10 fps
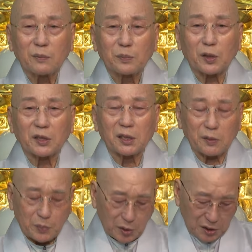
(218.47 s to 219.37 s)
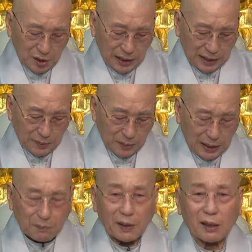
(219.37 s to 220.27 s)
벼시, 벼시를
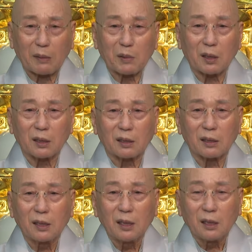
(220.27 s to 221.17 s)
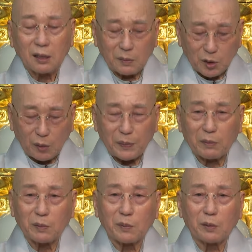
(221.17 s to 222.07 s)
뭐한 말을 하면은 그럼 열
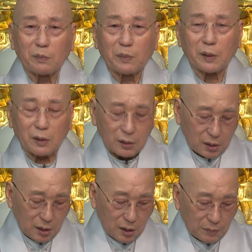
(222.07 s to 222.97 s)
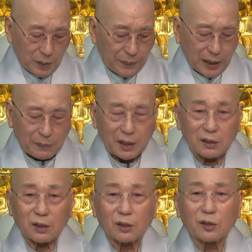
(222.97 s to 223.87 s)
배면 뭐 어? 몇백 가만
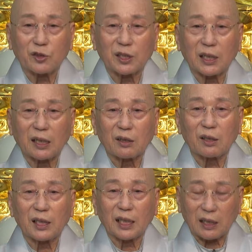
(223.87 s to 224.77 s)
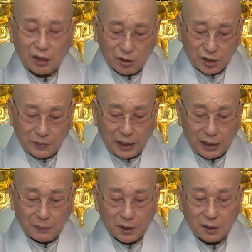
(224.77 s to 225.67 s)
이제 얻을 수 있다는 그런 얘기가 되는 거지
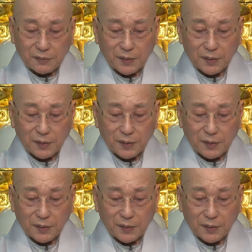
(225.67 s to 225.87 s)
말하자면.